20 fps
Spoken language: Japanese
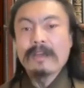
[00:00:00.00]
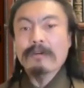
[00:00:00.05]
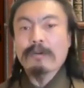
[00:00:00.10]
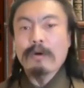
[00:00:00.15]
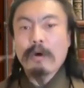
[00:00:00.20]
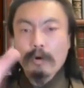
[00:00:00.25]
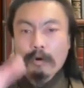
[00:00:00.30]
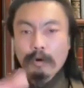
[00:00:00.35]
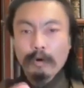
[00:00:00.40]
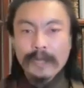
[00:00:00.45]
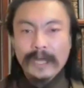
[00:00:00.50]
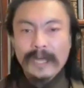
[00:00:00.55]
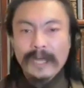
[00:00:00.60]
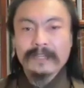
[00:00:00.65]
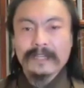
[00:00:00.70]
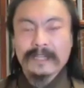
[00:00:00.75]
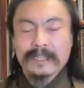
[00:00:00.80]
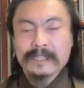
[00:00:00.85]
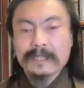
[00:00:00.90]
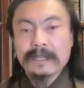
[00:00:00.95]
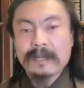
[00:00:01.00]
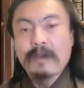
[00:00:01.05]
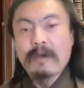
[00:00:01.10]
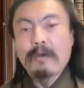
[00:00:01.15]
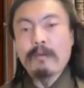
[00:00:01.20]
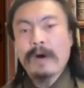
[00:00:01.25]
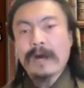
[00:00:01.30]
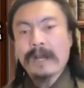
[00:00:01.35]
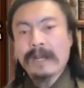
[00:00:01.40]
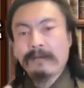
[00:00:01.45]
ここなんです。
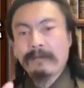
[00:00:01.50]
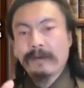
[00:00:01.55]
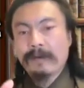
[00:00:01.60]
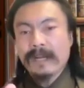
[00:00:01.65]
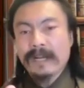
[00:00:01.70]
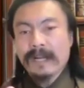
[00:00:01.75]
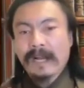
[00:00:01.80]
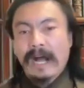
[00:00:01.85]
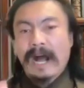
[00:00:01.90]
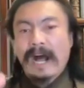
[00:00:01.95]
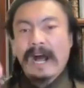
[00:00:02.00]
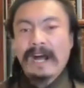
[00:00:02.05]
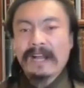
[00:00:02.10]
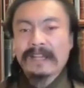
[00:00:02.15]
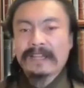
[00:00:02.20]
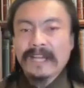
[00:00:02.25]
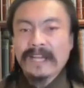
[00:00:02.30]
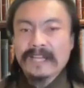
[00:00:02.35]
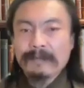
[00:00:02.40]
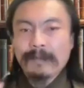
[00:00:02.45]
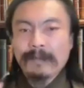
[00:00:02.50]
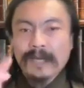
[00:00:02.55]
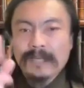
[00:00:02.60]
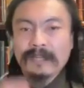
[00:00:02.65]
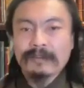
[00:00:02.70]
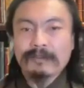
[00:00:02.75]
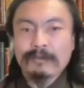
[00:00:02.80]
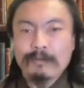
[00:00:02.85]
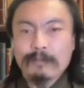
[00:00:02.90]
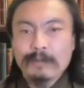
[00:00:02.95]
我々が当たり前
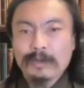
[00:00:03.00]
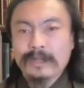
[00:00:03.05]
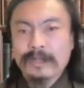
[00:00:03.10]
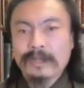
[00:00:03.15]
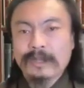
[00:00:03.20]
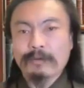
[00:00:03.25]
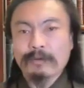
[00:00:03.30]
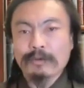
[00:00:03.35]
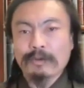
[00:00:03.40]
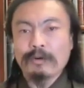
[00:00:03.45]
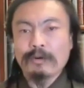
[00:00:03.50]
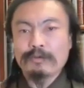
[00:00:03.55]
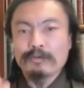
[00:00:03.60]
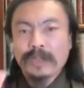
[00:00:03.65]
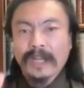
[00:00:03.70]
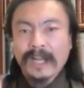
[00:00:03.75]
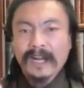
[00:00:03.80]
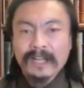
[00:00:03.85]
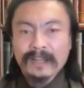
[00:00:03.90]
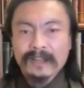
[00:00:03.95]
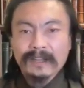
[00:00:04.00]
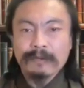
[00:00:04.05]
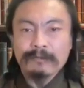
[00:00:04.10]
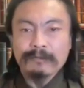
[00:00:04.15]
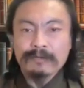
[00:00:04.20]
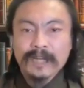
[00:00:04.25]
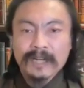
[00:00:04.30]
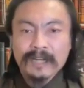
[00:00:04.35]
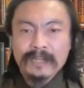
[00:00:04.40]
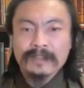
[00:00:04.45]
だと思っていることを疑って
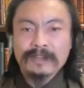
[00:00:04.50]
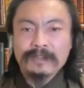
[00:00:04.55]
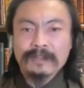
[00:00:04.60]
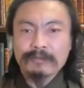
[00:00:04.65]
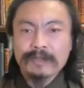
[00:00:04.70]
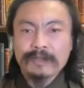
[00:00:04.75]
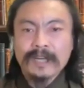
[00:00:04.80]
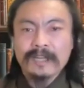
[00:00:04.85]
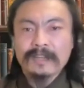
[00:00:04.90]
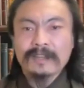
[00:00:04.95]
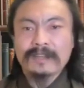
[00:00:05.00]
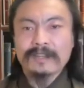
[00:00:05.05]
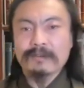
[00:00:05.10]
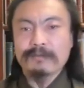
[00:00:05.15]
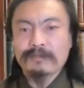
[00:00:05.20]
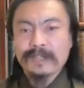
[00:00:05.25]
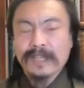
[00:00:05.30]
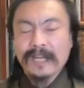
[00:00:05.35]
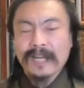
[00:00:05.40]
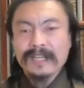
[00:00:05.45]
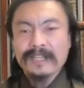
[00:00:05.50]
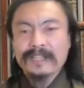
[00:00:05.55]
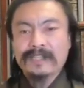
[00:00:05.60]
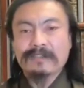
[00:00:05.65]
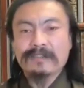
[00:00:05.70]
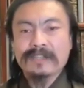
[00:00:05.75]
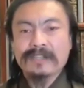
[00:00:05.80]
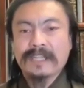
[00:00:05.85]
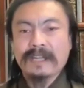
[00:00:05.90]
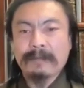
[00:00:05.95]
疑って疑って疑い
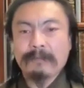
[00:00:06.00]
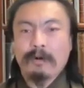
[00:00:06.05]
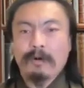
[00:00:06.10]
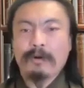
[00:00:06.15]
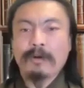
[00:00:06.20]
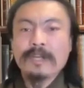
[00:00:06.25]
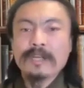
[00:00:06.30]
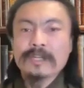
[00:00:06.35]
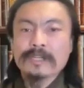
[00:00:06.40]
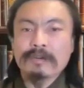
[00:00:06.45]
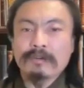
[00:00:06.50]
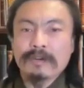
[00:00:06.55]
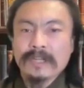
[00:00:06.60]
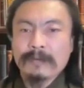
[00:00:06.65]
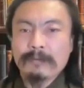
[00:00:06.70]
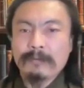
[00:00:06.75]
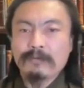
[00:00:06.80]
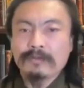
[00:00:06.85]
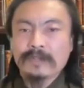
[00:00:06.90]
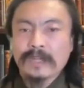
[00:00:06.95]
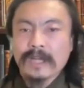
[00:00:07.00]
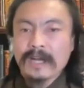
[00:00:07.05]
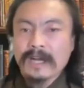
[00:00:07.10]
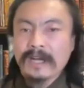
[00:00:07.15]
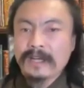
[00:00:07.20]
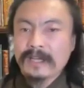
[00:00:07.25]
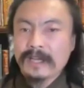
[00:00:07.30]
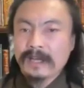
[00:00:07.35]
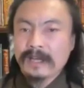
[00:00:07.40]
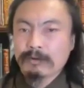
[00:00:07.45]
尽くしても、それでも
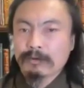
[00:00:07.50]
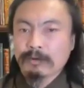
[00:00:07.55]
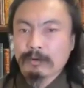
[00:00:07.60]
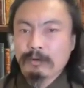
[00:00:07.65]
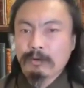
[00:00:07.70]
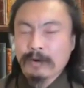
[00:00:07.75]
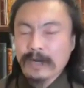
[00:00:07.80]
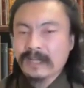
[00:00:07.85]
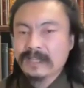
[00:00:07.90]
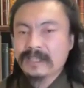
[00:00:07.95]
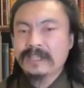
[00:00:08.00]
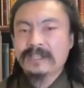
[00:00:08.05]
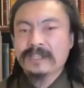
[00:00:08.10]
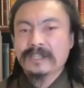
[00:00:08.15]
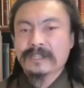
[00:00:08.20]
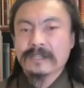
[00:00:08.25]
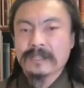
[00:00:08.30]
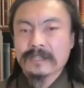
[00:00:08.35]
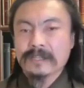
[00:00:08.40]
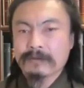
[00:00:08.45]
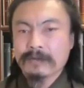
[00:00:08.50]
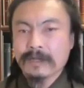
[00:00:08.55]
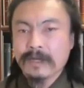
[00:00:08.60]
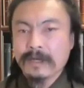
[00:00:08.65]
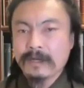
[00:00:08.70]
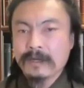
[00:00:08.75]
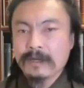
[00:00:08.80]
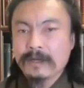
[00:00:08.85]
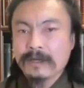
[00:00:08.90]
疑えないこと、これが真実ですよね。